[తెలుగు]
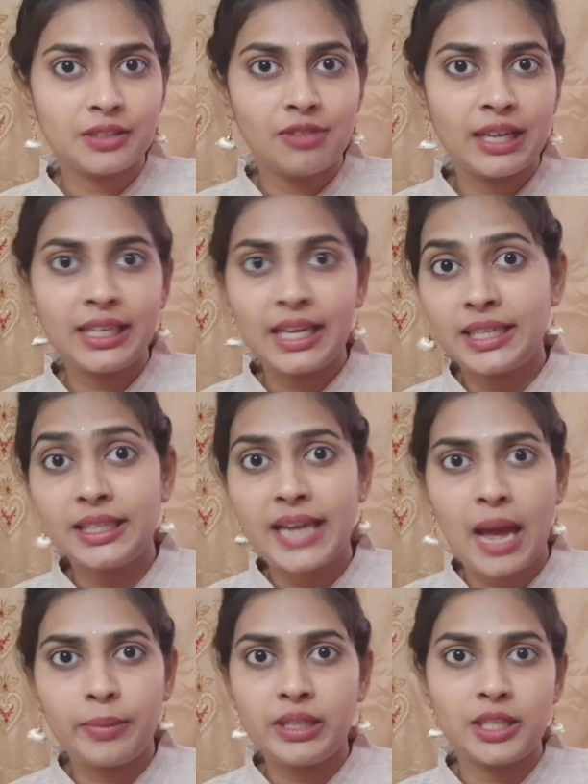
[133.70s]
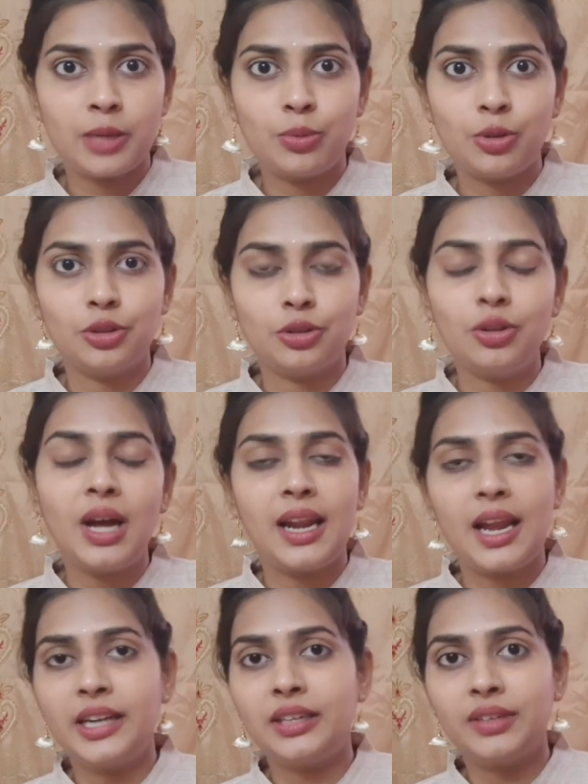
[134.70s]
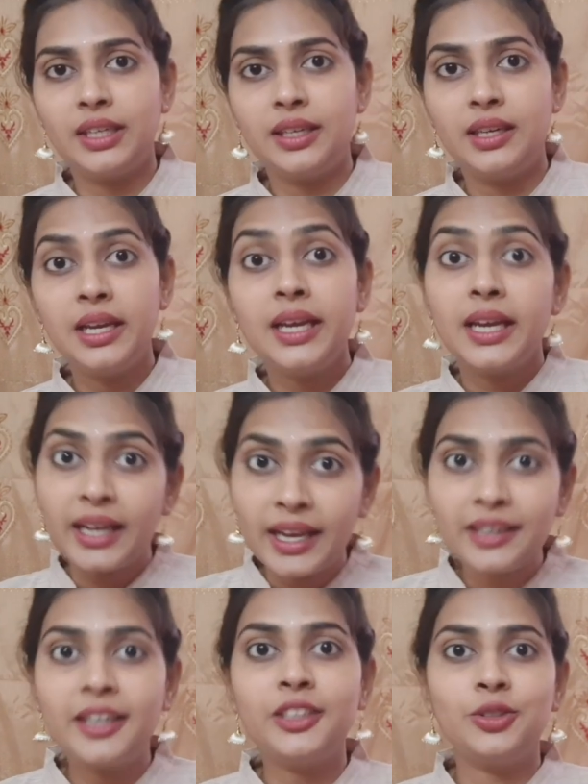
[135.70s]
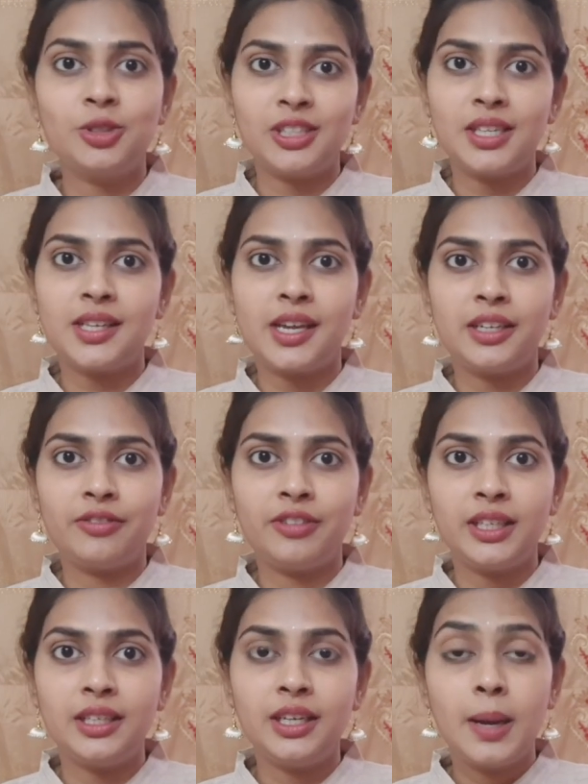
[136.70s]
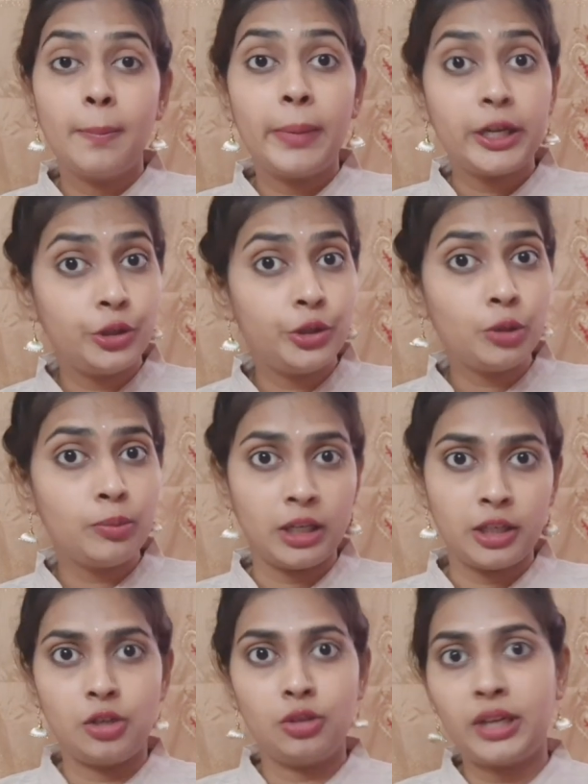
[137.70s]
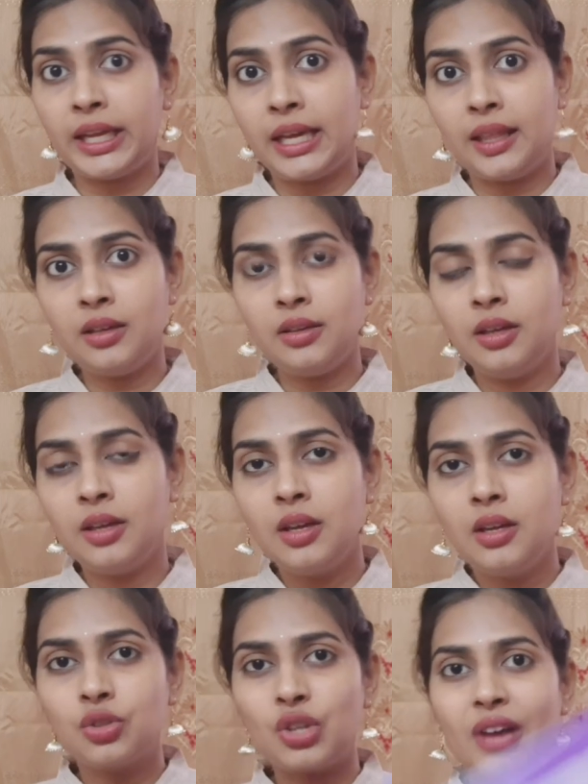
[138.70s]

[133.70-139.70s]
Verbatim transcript: వర్క్ అనేది డ్యామేజ్ అయిపోతుందో అలాంటివి రేర్గా యూస్ చేసేటివి పట్టు బట్టలు ఉంటాయి కదా సో